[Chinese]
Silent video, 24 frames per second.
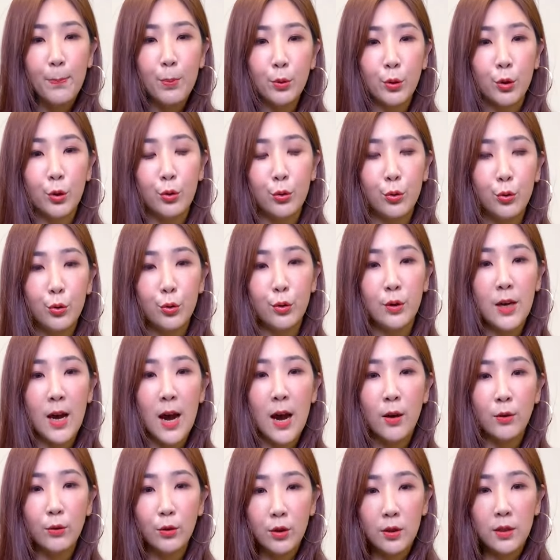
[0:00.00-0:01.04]
不需
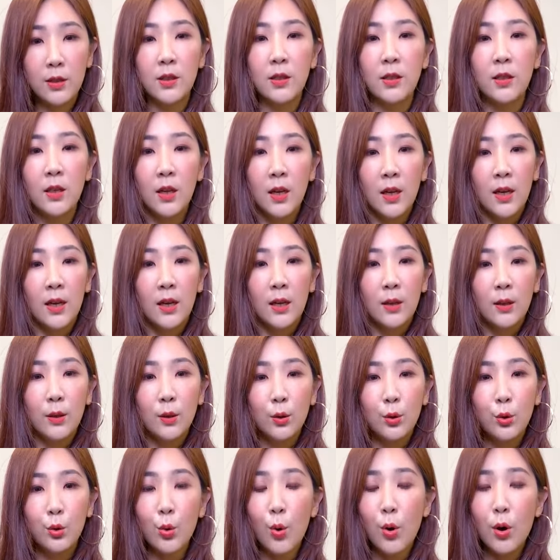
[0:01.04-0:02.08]
要就是
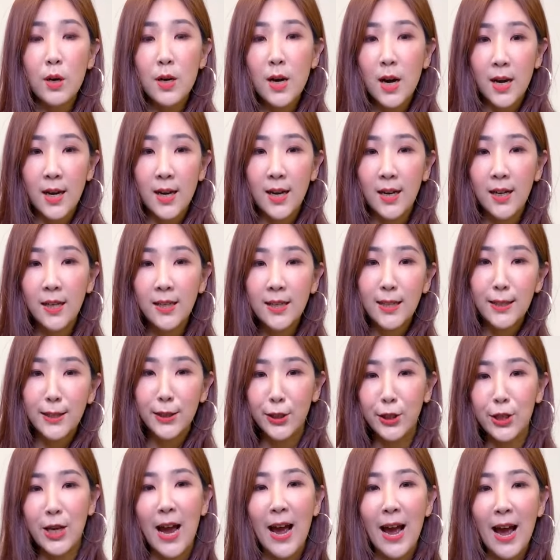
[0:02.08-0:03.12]
做任何的
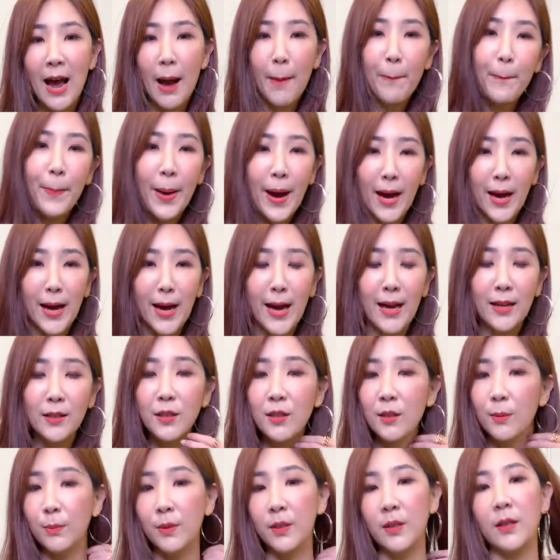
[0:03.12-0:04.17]
扎绑啊
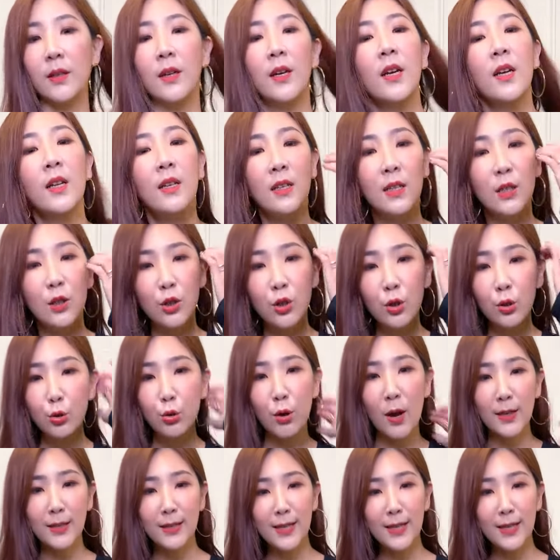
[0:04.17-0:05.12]
什么的，你就穿